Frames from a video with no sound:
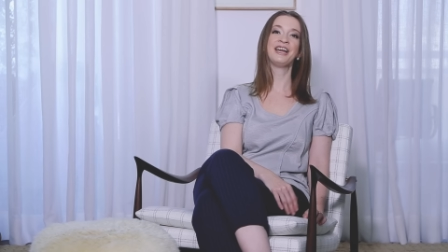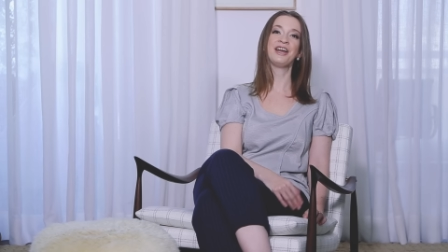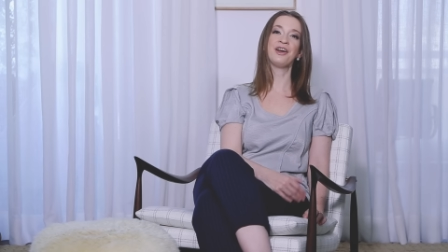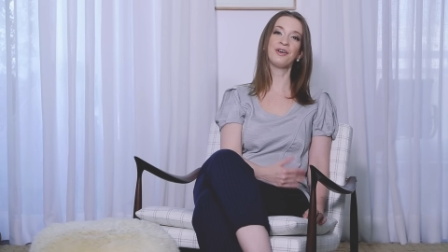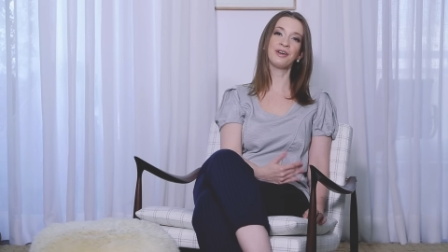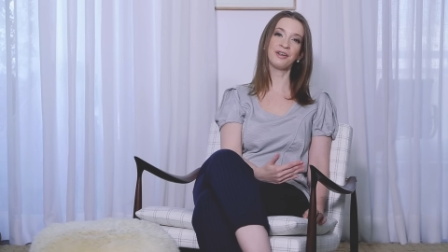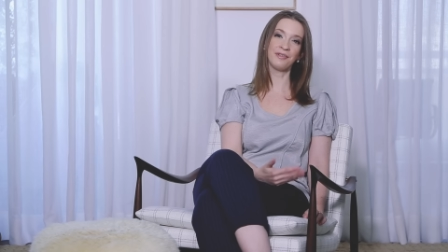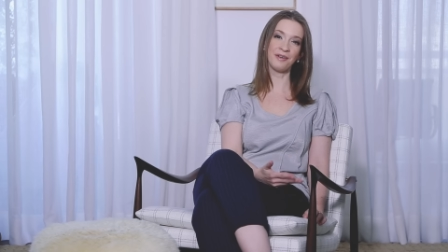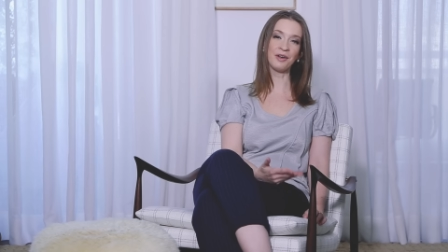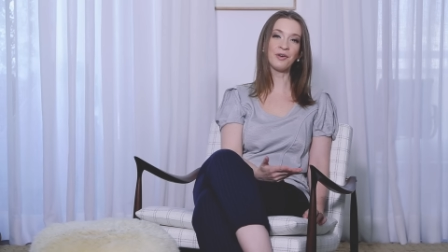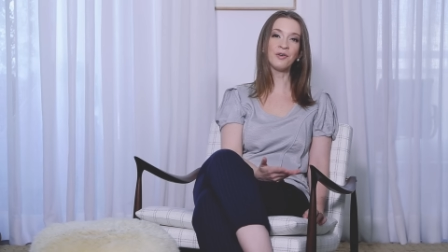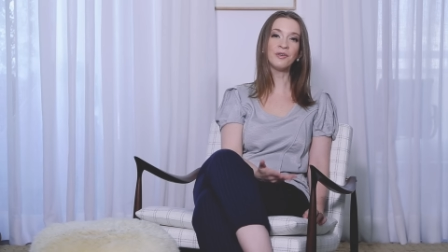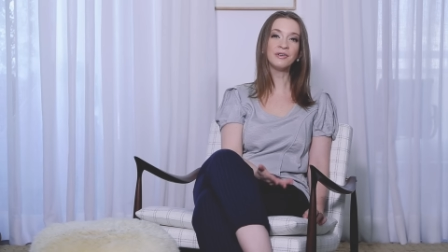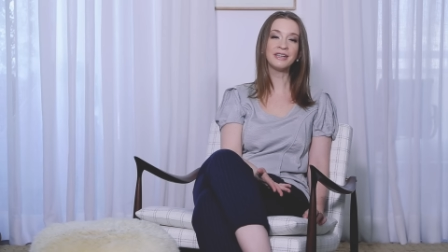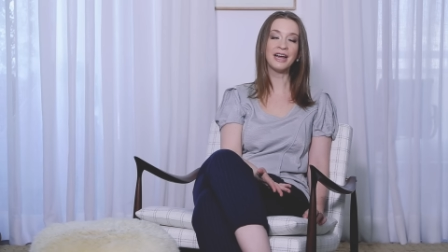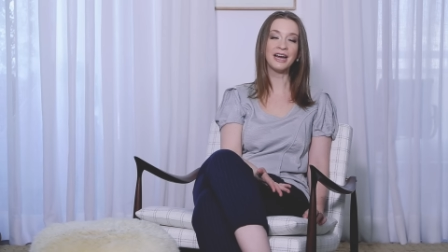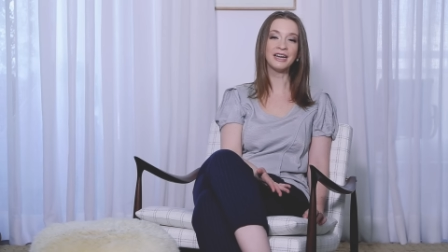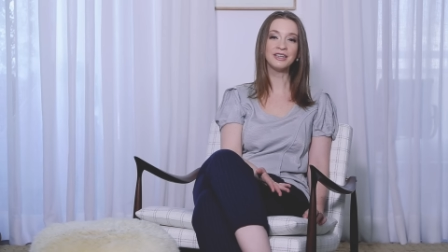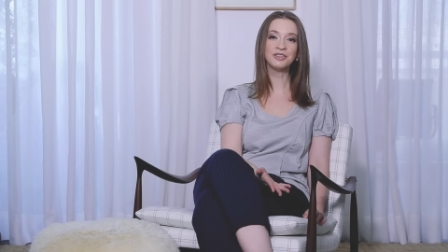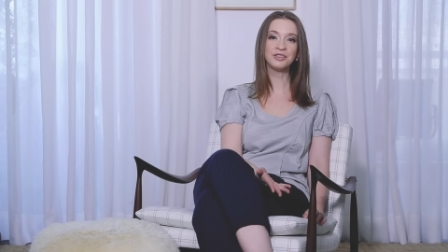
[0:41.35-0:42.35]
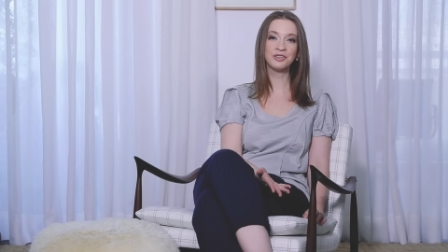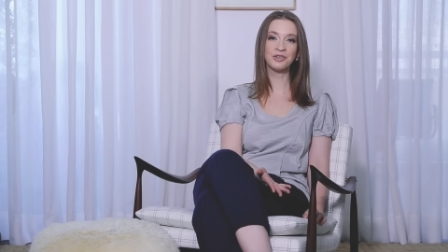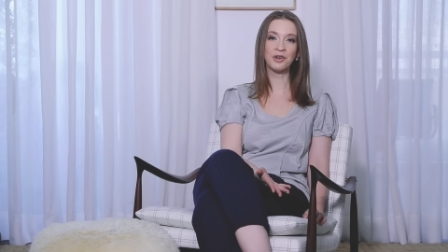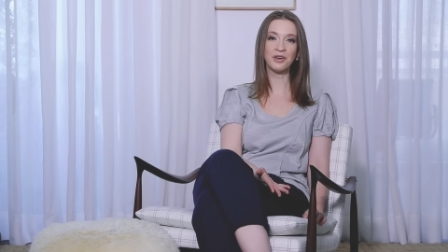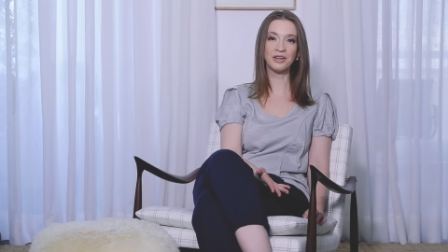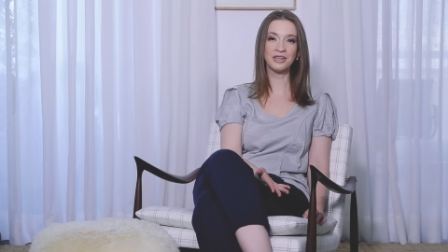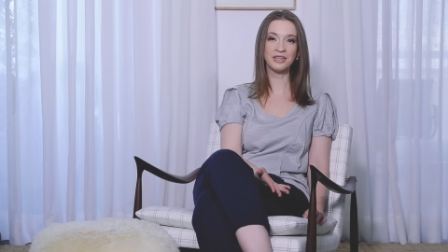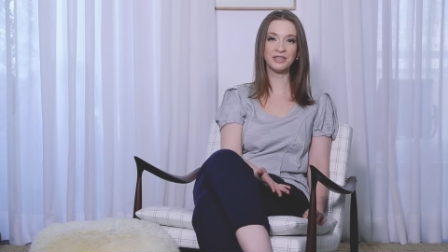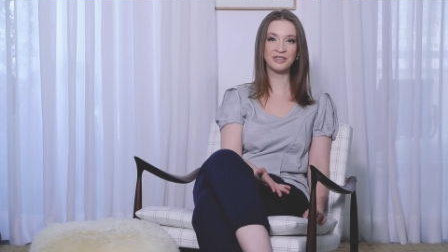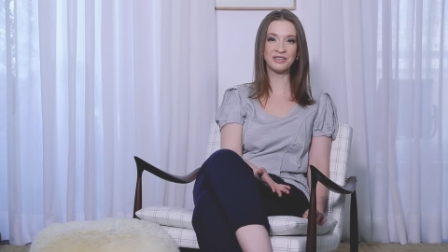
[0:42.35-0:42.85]
É o que vai contar a
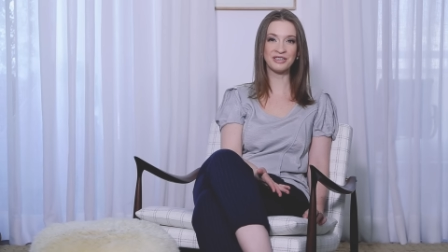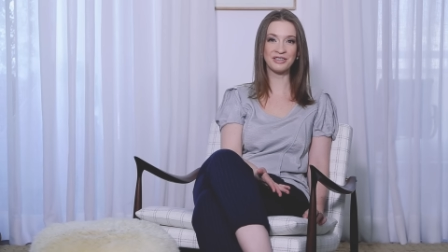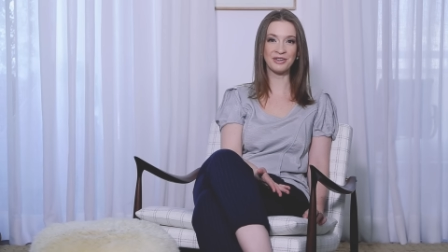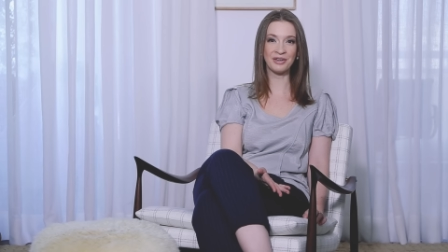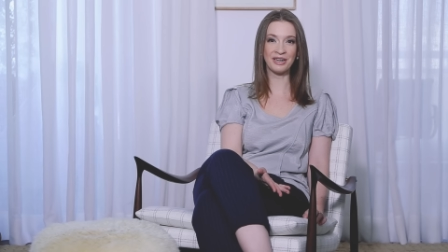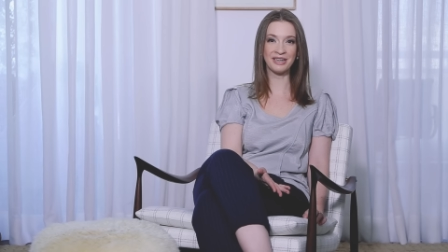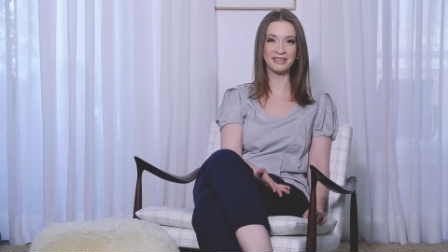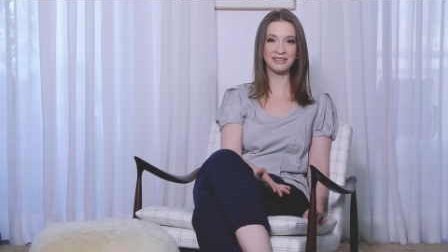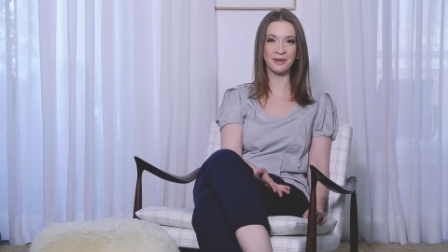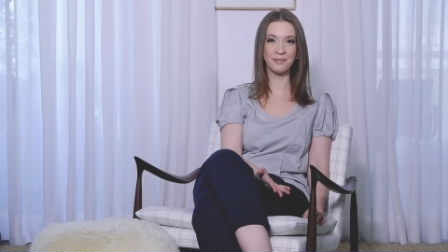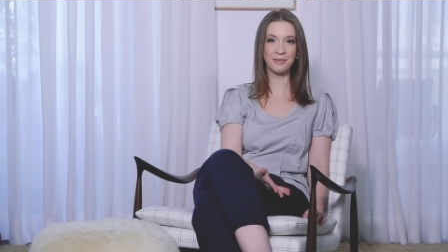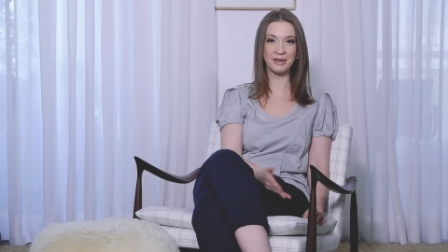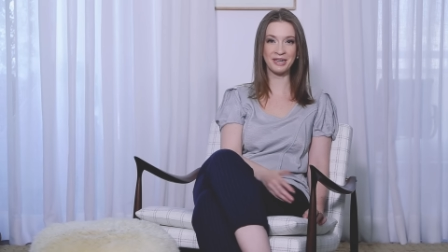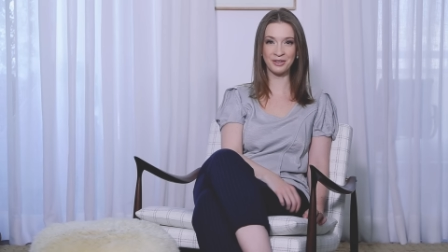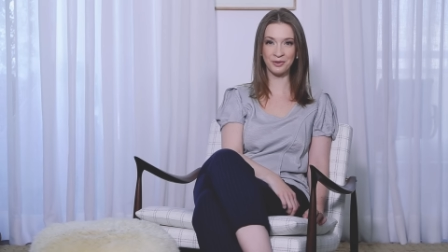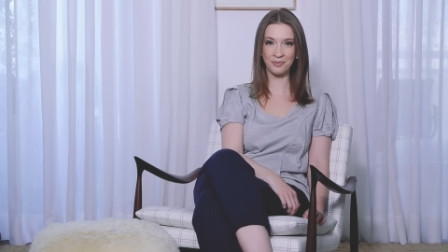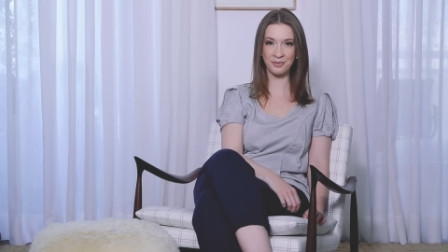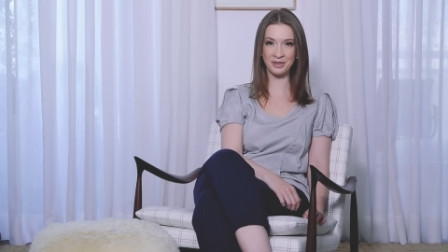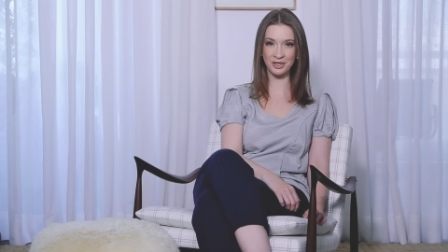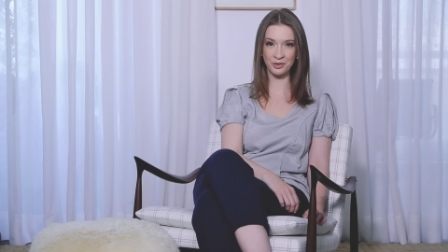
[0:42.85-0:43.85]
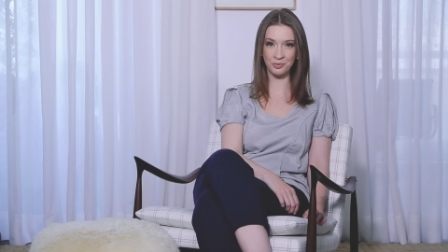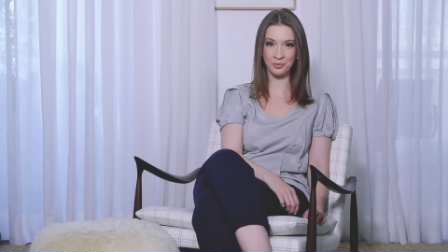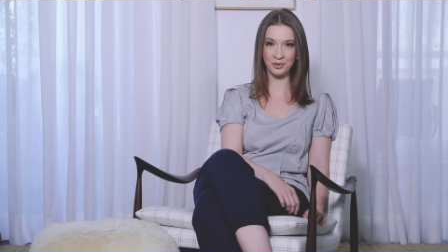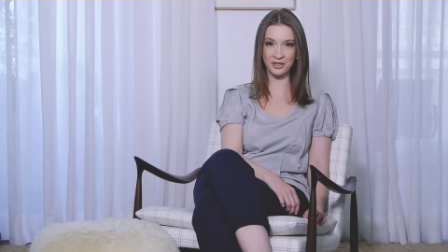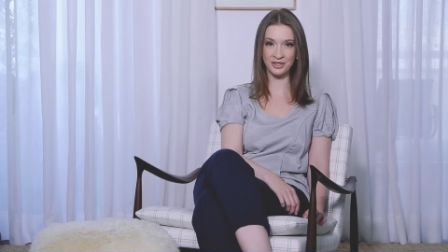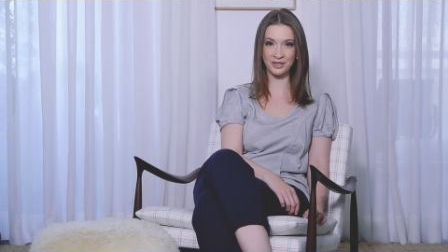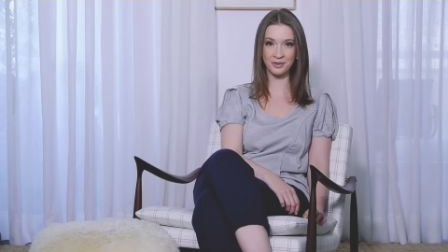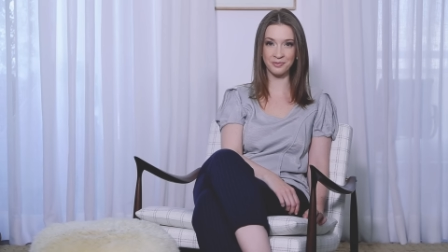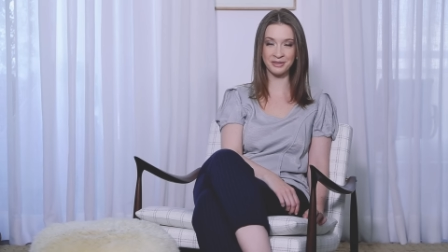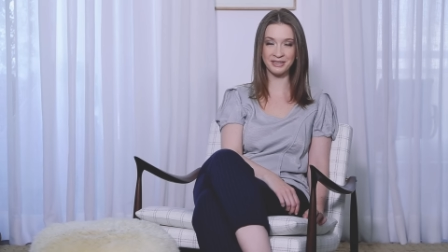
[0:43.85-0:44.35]
história do seu casamento para as
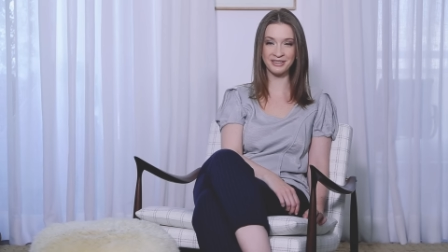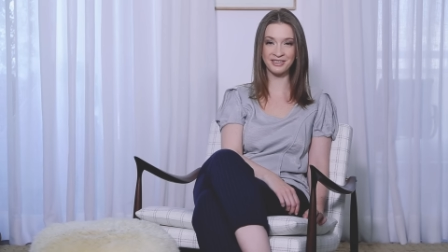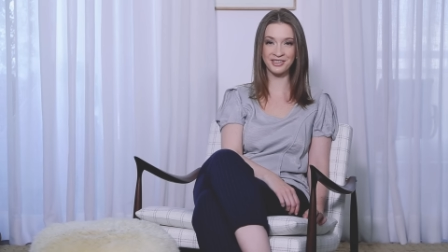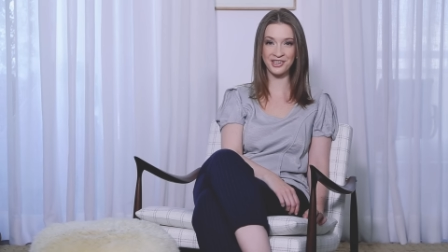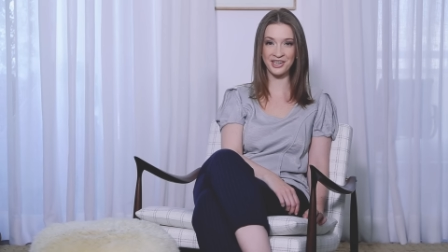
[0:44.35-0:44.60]
próximas